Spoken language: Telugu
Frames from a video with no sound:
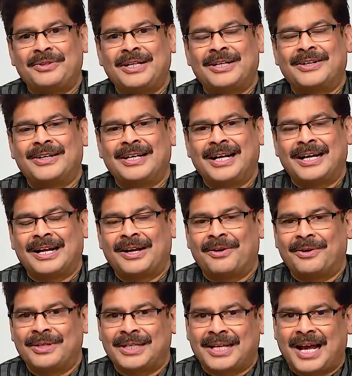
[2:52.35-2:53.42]
ఉండేటువంటి
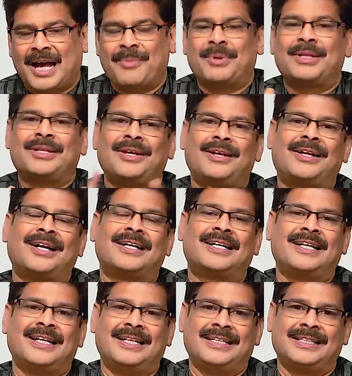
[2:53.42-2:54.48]
ఇళ్లలో ఇది కామన్ తేలికాట
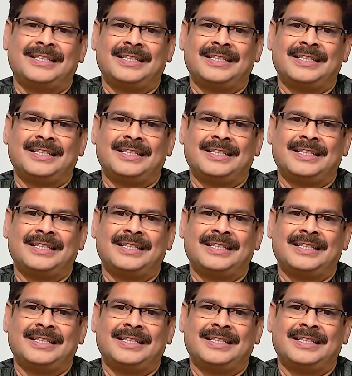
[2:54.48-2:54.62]
అనేది